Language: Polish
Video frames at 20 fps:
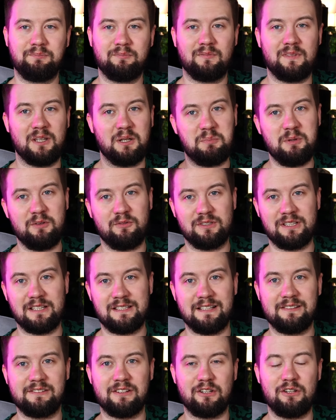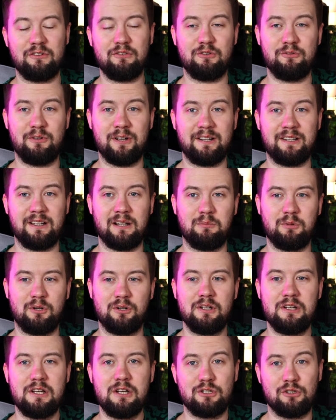tych piw ze standardowej oferty
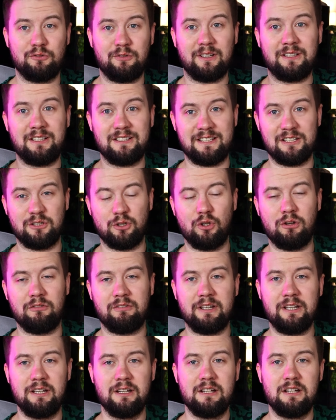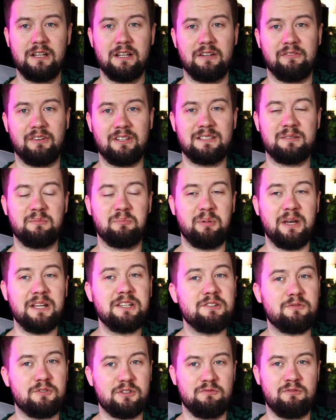albo z oferty sezonowej, więc
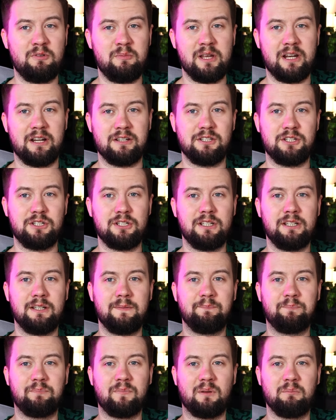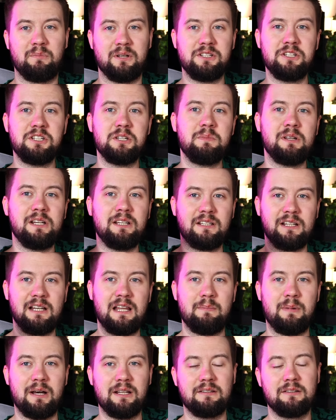będzie w czym wybierać. Jeśli będziecie mieli
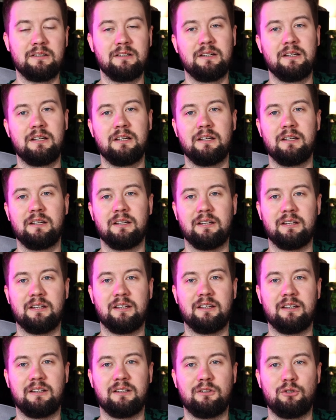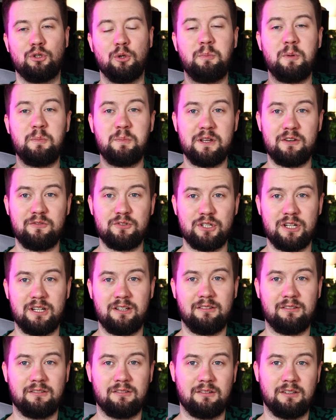dylemat, e, to po pierwsze
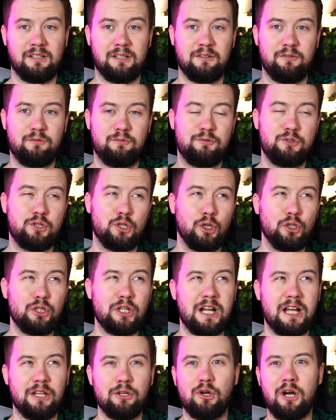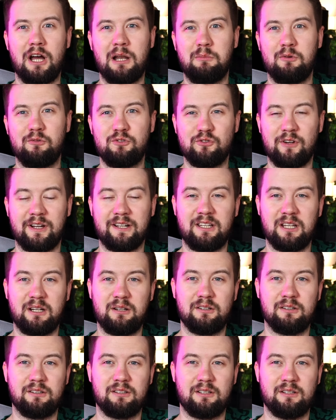e, w środę rano albo w
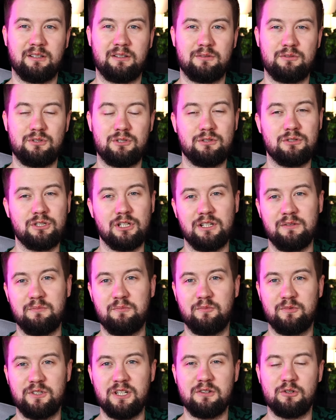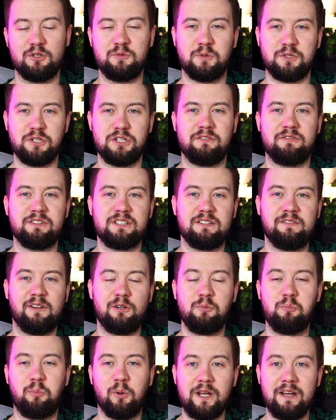czwartek, e, czyli w dzień rozpoczęcia
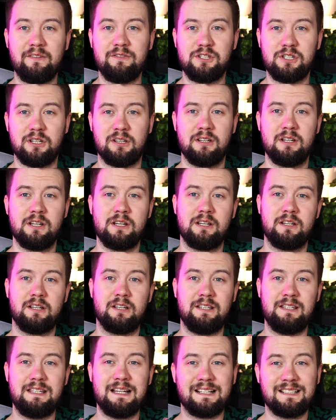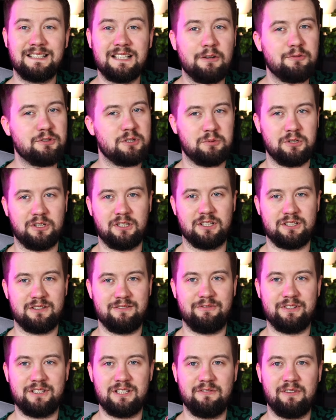festiwalu, pojawi się jak zawsze przed każdym
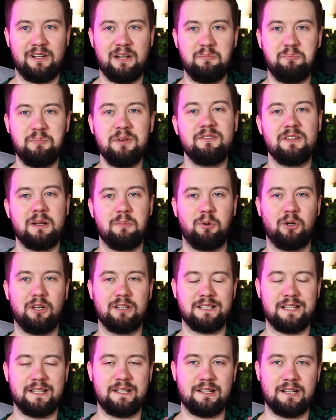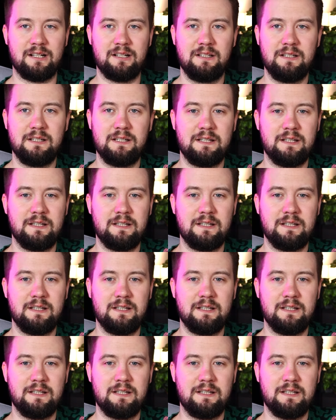festiwalem piwna polecajka